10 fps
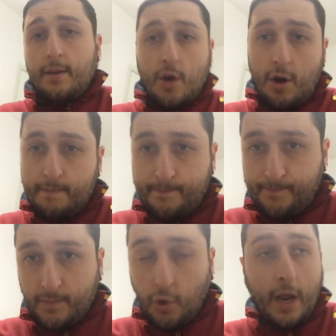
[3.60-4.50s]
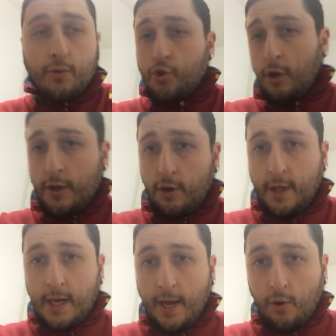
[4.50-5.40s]
No, non è un
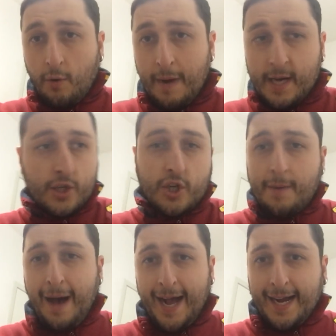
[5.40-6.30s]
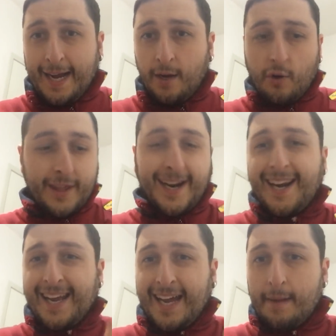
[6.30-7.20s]
giocatore della Roma, ci manca a noi tra
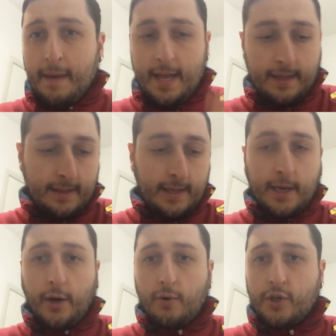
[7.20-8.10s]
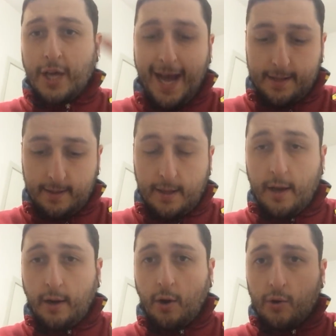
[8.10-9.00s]
legamenti, crociati,
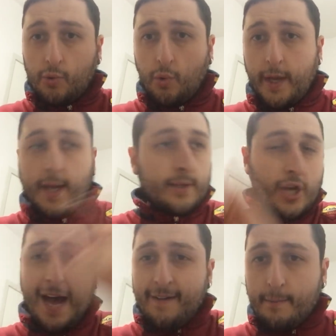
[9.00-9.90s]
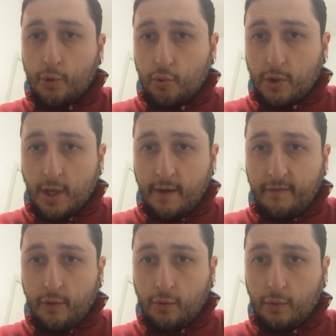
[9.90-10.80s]
rotule, ci avremo tutti gli
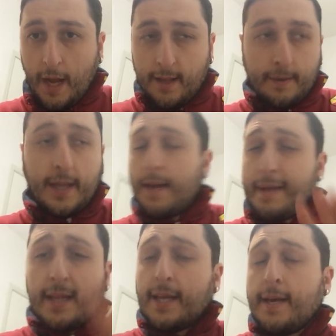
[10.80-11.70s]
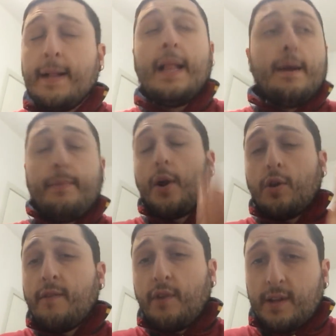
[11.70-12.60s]
infortunati praticamente, però
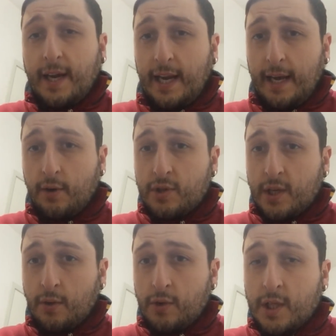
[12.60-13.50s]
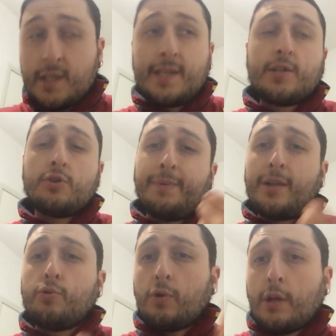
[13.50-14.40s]
ogni volta che leggo queste notizie,
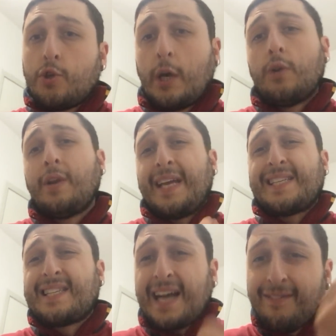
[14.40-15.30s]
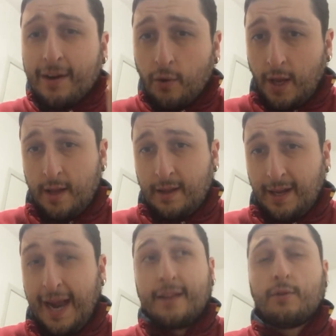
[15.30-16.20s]
soprattutto dei giocatori che stavano
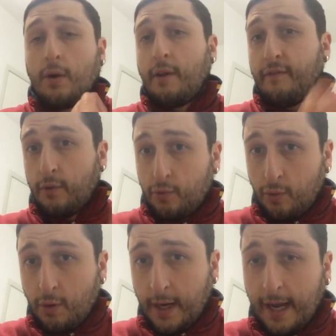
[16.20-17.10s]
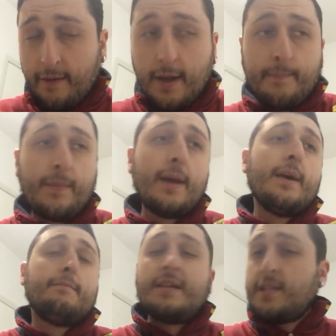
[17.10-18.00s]
rientrando da un infortunio grave,
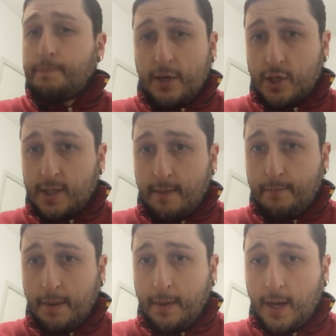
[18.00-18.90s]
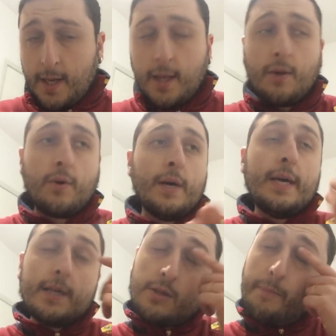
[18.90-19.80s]
mi dispiace sempre parecchio.
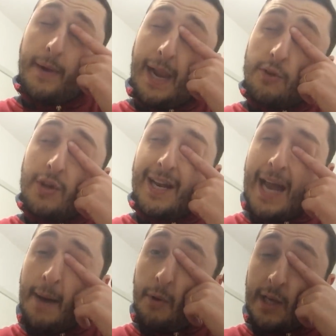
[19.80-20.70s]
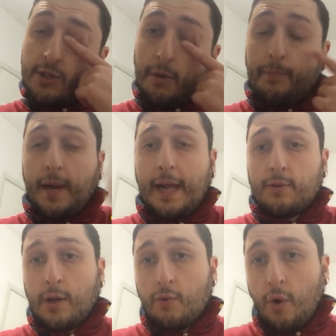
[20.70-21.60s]
Sto parlando del Napoli e sto
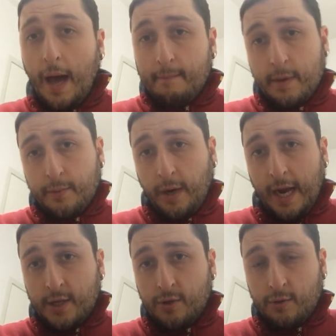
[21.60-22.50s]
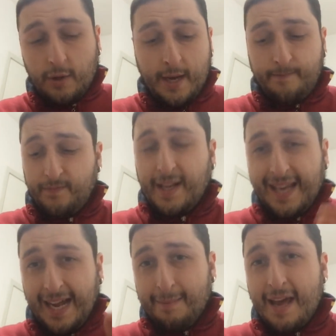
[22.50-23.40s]
parlando dei Gulam, poraccio, cioè
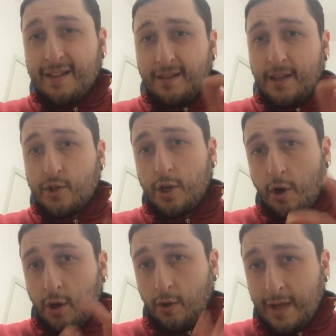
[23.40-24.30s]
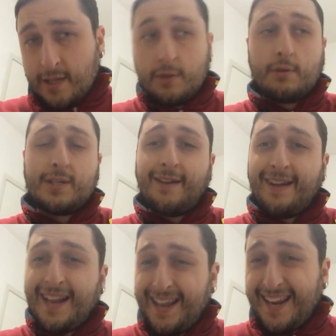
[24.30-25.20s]
legamenti del ginocchio destro,
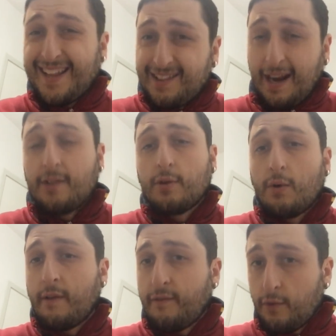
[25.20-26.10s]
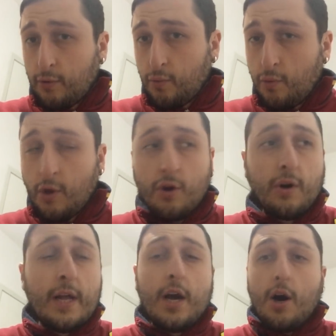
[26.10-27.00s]
stava rientrando da un
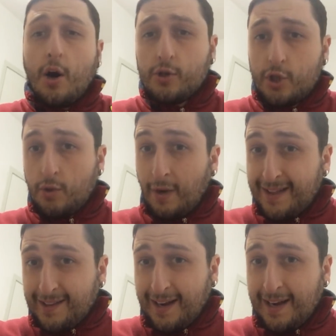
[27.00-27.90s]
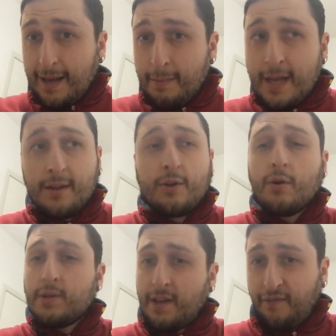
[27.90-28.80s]
infortunio, oggi durante un
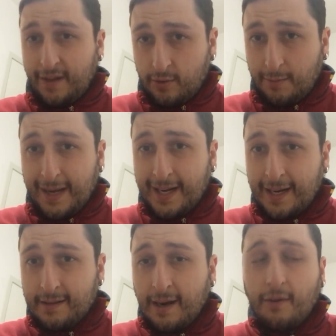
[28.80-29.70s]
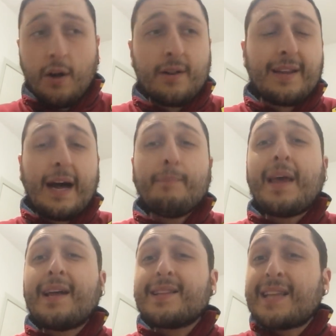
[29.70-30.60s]
allenamento si è fatto male un'altra volta,
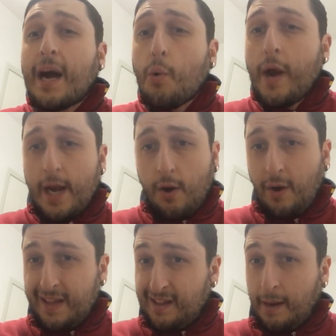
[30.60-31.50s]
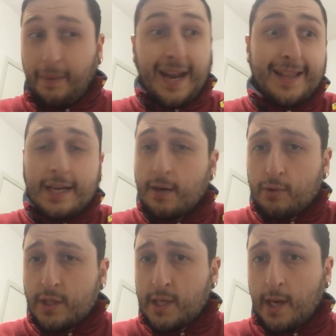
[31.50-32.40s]
da quello che trapela dalle
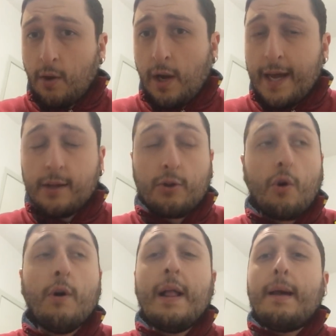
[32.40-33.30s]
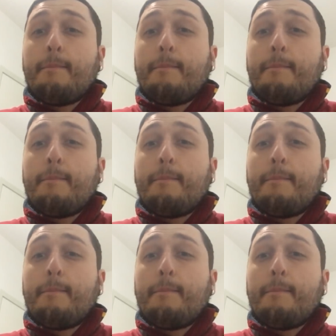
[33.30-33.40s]
notizie che ho letto,